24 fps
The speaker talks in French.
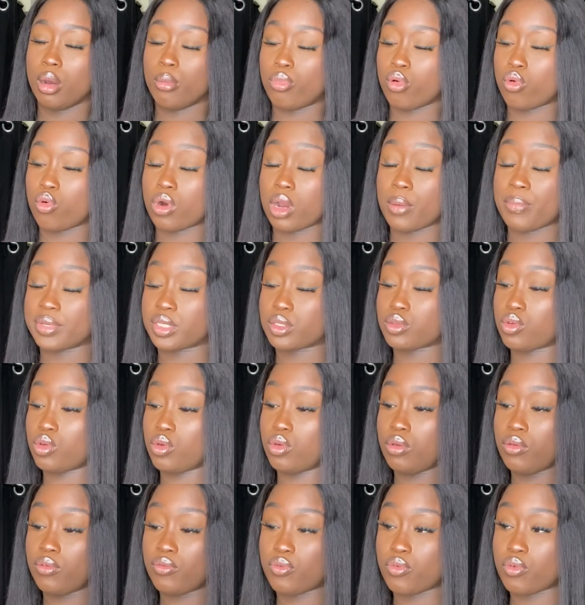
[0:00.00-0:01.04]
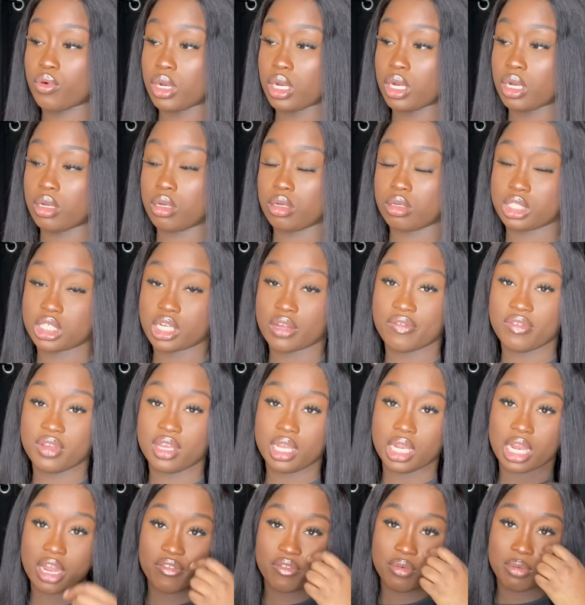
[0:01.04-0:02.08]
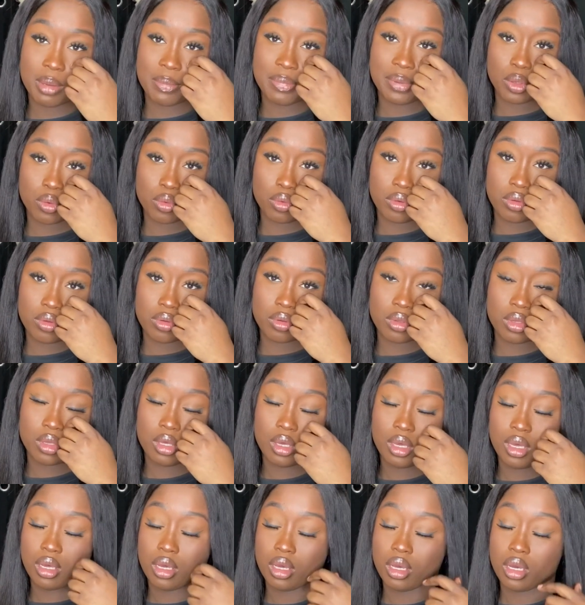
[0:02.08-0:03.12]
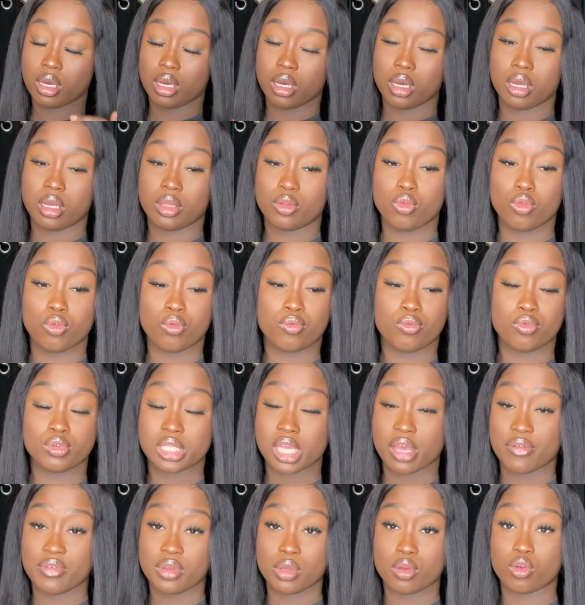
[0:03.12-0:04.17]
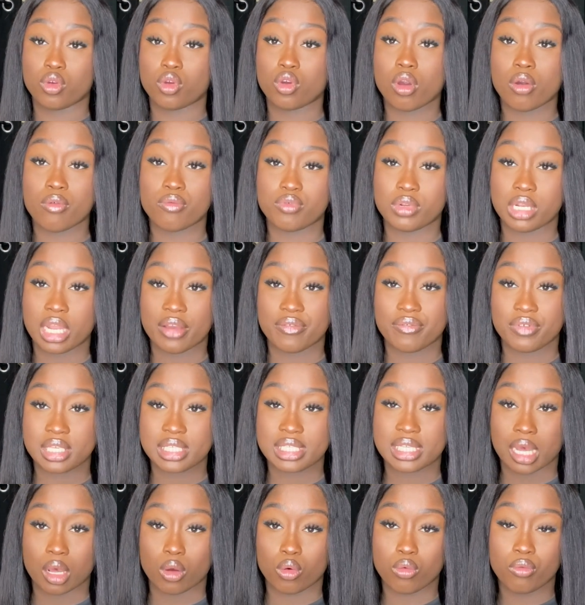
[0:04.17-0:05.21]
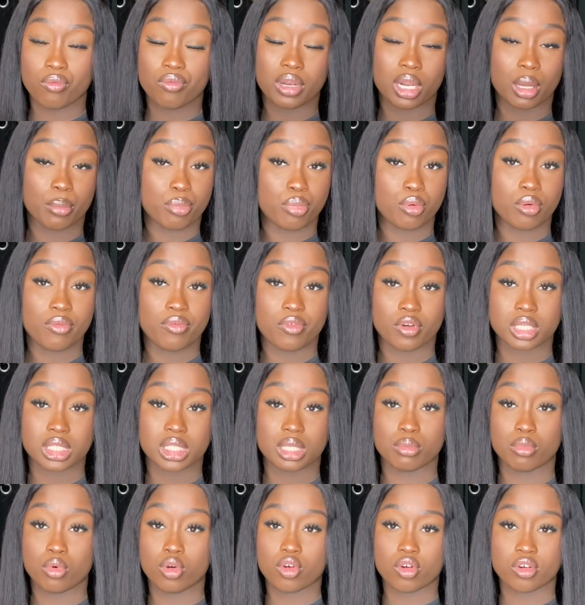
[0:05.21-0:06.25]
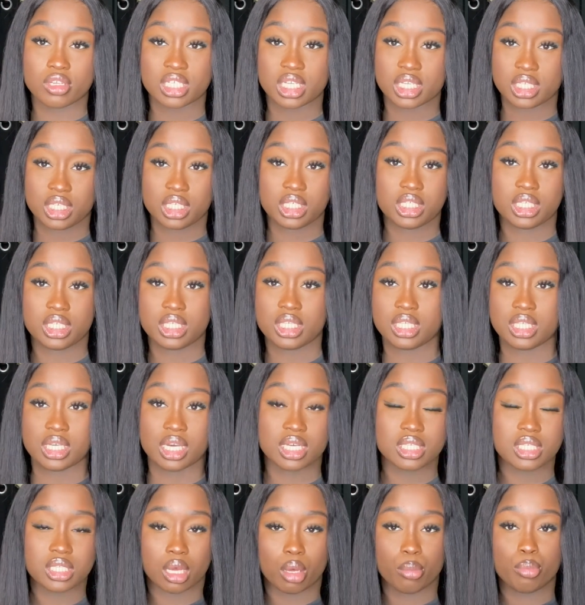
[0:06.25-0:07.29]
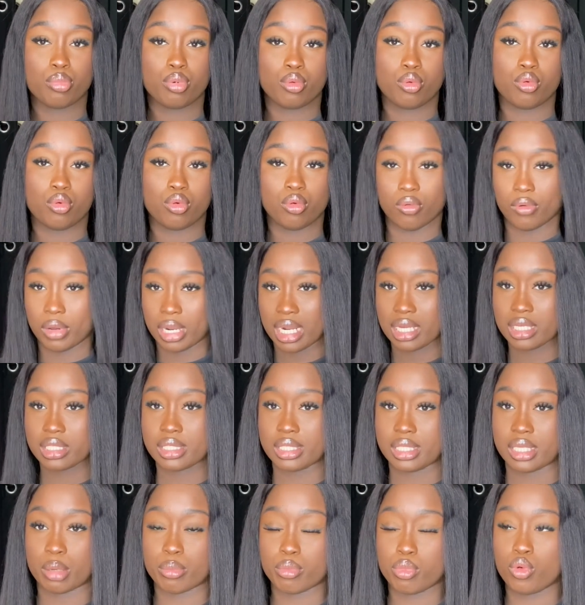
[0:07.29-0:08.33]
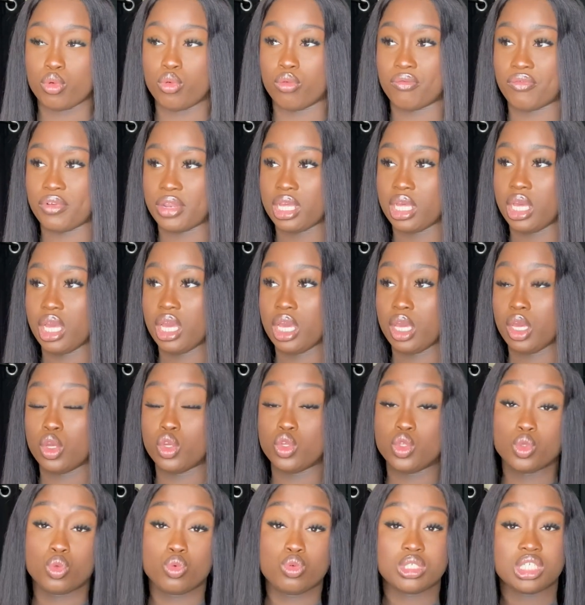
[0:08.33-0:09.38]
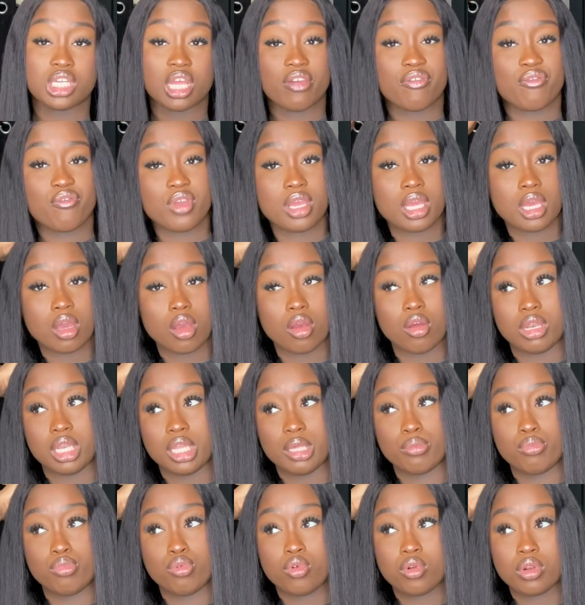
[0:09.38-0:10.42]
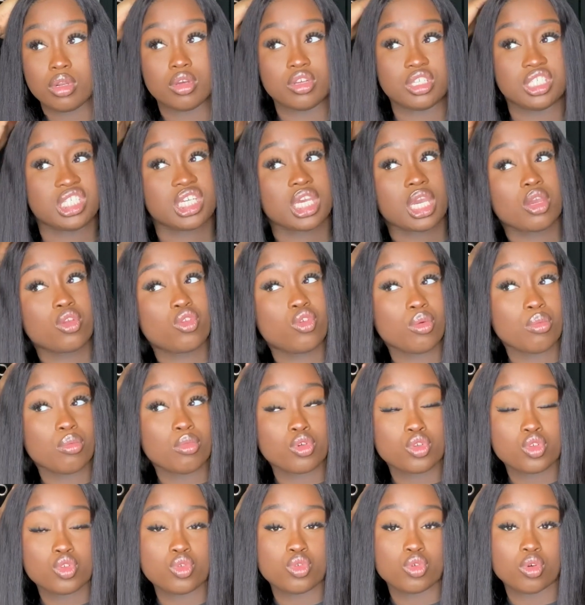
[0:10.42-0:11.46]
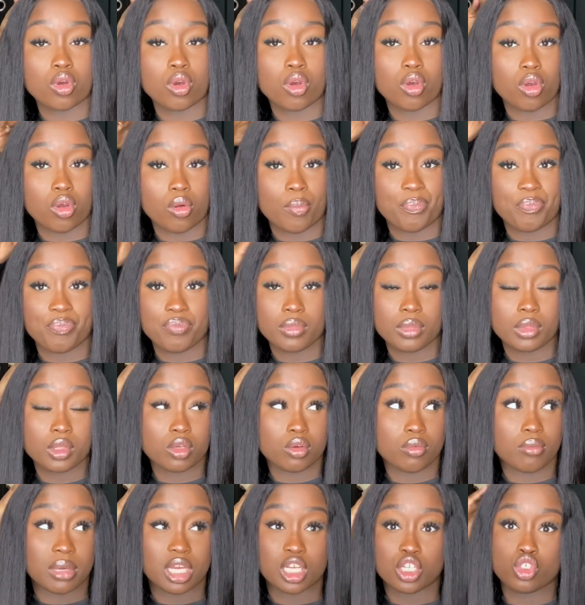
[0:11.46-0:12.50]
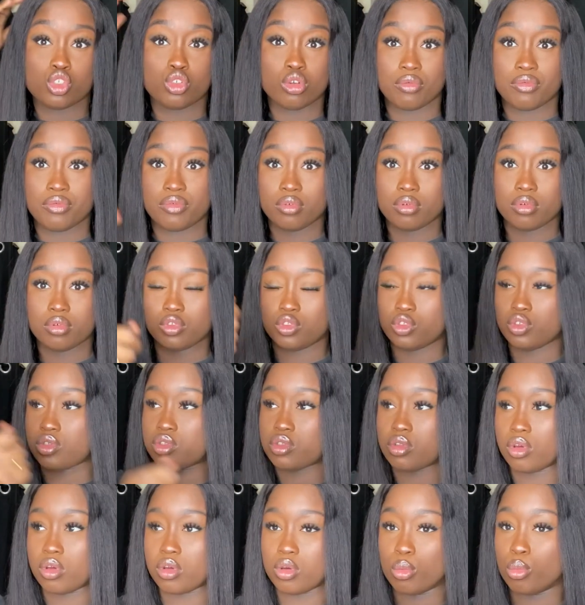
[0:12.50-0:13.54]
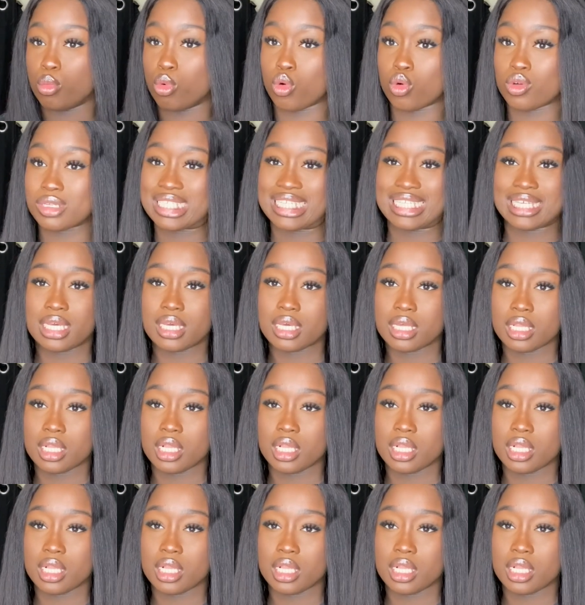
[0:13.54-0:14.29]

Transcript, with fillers: Pourquoi Parce qu'une fois, euh, j'avais lavé ma perruque. Euh, donc vous savez que quand vous lavez, ça gonfle un peu. Forcément, quand ça sèche, etc., c'est un peu, voilà, c'est un peu gonflé. Du coup, j'avais fait les boucles directement sur bah, cheveux juste brossés.